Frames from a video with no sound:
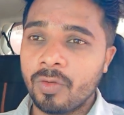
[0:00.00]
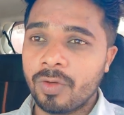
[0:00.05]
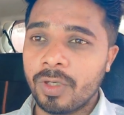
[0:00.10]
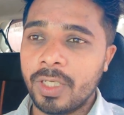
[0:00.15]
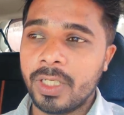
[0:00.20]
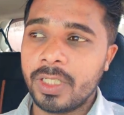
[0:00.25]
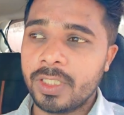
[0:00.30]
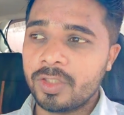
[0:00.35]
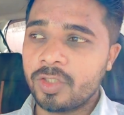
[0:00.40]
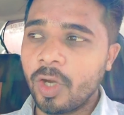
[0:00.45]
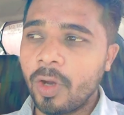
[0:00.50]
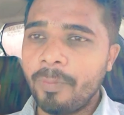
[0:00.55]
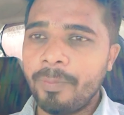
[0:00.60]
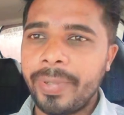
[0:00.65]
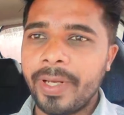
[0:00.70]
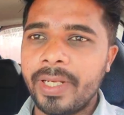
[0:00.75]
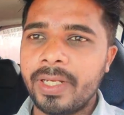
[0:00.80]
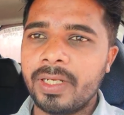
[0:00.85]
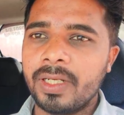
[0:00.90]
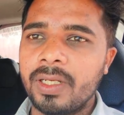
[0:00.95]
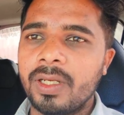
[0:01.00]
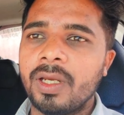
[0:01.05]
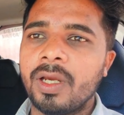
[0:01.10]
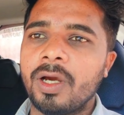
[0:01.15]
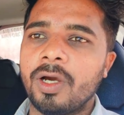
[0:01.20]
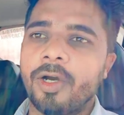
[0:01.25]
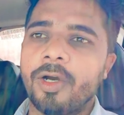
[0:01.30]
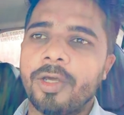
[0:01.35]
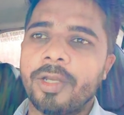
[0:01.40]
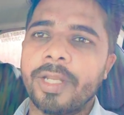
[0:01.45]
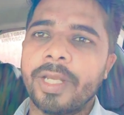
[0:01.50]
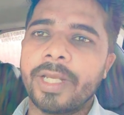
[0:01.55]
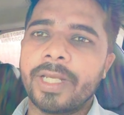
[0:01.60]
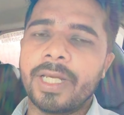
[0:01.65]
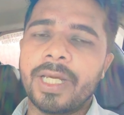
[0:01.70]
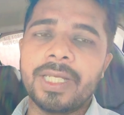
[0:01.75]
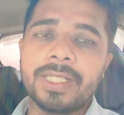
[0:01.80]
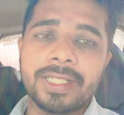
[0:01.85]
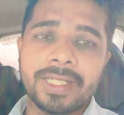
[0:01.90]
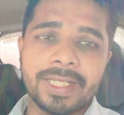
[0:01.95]
वही जॉब पर और
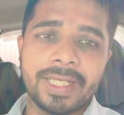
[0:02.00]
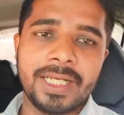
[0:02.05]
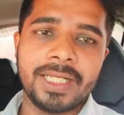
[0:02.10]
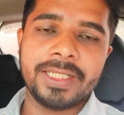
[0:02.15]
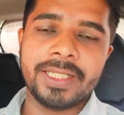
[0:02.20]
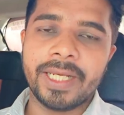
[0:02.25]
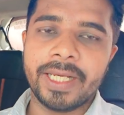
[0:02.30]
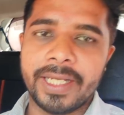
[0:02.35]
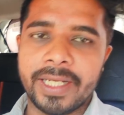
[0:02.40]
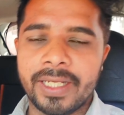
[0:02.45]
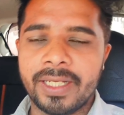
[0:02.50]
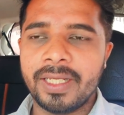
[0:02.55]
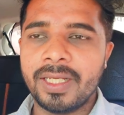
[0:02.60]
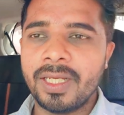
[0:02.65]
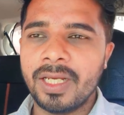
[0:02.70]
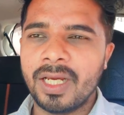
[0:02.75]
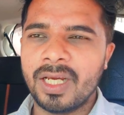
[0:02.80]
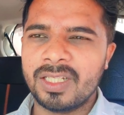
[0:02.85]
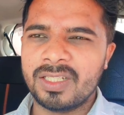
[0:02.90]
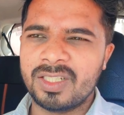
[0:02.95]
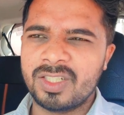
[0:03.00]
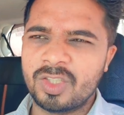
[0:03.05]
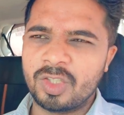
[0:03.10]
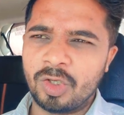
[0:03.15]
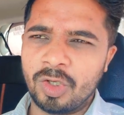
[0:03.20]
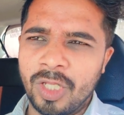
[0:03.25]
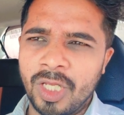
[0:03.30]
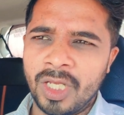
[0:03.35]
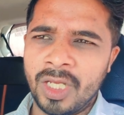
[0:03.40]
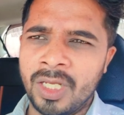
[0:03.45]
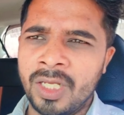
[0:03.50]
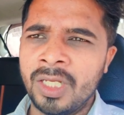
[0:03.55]
आज अकेले जा रहे हैं आज थोड़ा